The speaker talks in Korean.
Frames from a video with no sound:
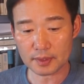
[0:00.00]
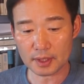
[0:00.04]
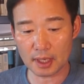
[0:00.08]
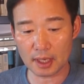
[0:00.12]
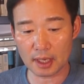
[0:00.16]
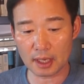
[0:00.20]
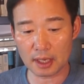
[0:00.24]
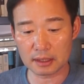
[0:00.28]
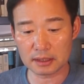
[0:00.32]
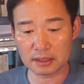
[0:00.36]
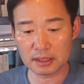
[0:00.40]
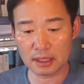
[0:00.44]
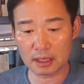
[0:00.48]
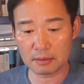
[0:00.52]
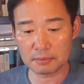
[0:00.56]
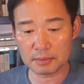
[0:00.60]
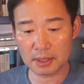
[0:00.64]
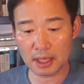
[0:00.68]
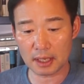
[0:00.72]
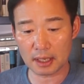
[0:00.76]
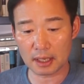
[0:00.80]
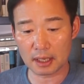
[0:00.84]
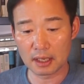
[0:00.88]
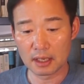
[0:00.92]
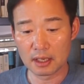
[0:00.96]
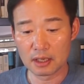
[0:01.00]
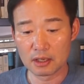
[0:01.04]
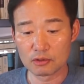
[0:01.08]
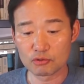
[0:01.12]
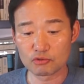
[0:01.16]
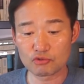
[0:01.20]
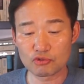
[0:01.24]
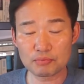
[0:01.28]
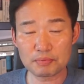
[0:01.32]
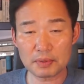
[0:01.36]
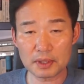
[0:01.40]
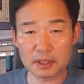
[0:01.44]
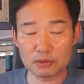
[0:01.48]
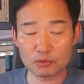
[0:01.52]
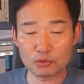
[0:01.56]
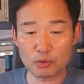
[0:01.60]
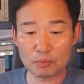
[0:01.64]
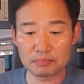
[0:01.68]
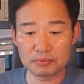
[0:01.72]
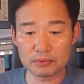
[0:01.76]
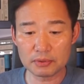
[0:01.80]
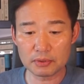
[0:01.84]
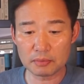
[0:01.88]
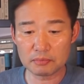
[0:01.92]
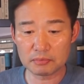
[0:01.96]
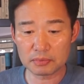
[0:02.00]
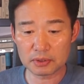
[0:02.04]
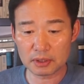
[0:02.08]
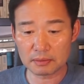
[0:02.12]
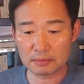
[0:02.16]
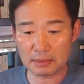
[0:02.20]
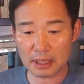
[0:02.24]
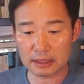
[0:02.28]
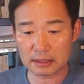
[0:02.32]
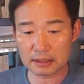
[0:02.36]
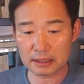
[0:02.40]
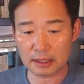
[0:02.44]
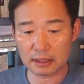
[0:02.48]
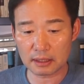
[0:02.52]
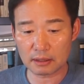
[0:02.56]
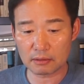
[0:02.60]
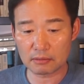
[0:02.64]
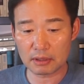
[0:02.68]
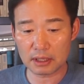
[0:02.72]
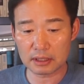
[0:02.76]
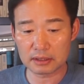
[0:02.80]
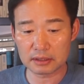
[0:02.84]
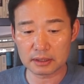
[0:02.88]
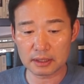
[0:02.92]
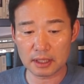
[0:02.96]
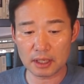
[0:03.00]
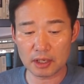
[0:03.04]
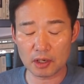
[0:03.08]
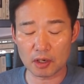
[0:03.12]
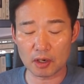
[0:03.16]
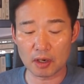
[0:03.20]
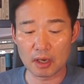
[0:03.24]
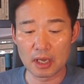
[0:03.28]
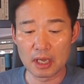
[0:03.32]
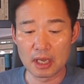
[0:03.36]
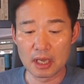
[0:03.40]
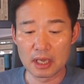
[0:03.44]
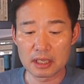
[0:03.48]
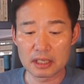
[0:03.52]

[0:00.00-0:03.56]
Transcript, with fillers: 아, 그 다음에 주변에 높은 건물이 많다라고 하는데요.